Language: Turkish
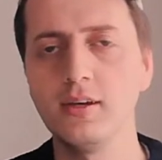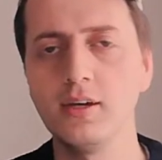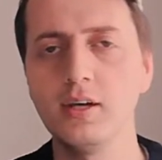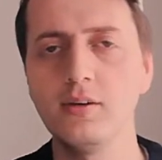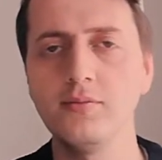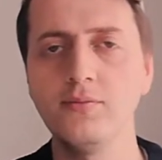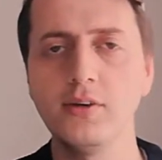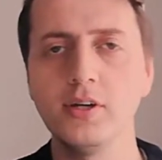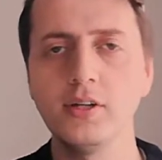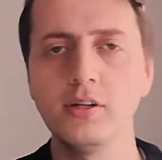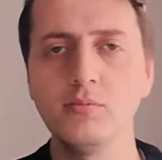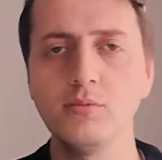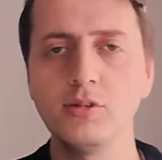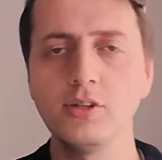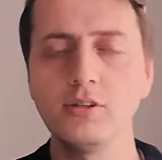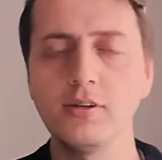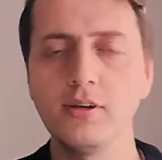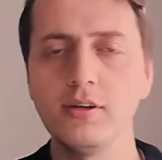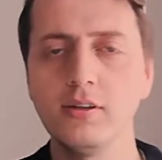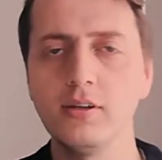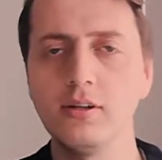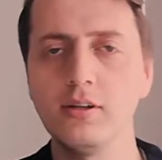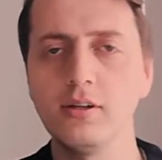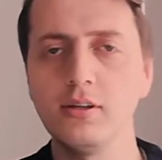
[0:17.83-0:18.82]
Efendimiz
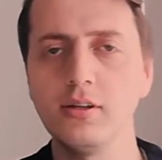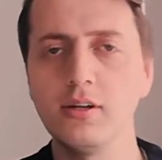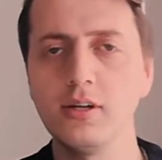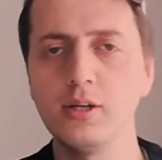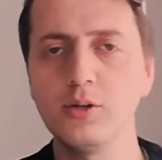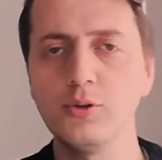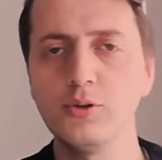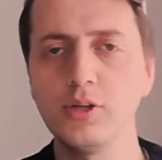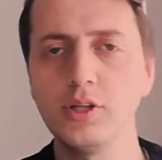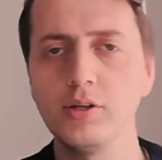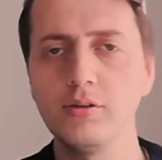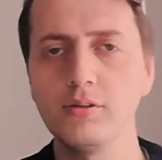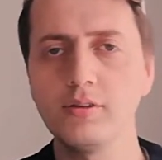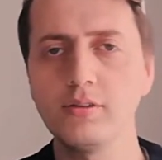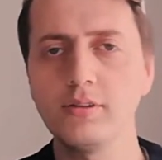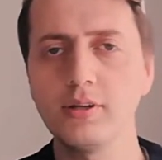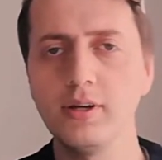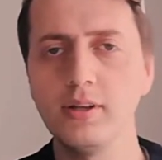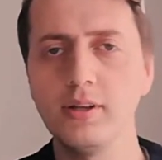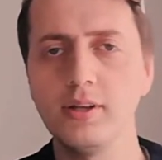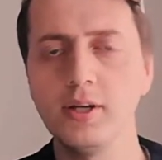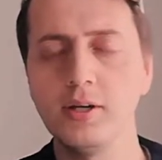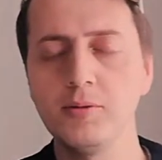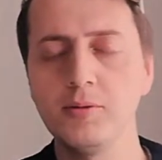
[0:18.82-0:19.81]
sallallahu aleyhi ve
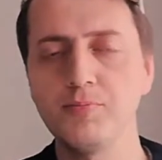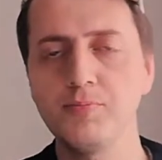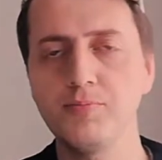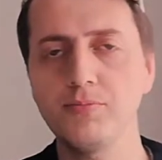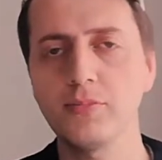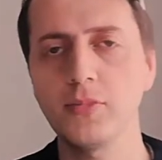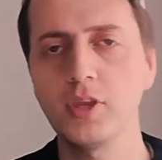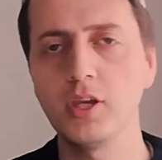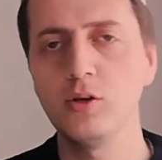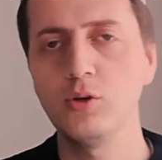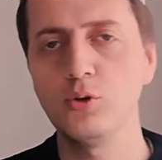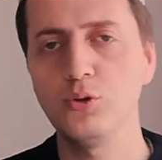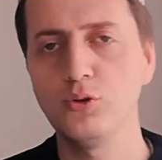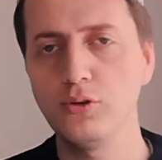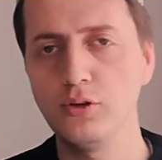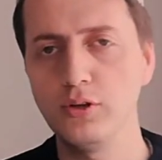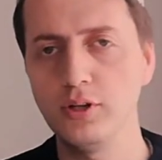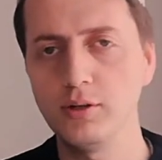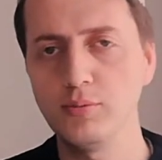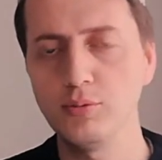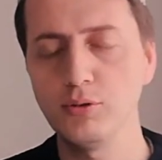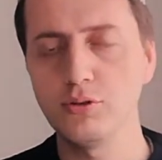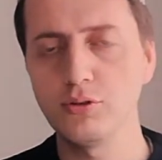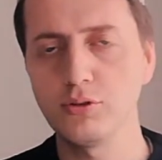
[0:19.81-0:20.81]
sellem
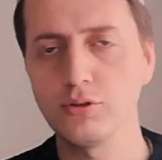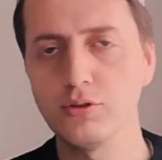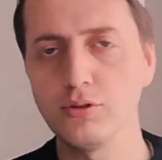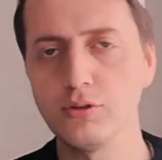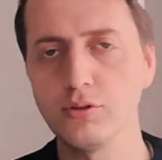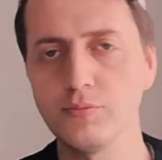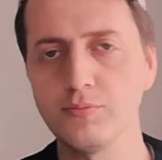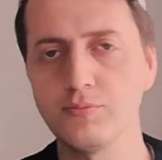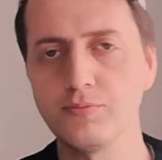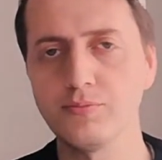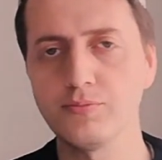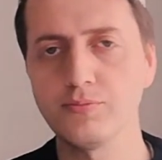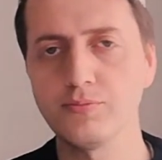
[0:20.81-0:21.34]
şöyle buyurdu.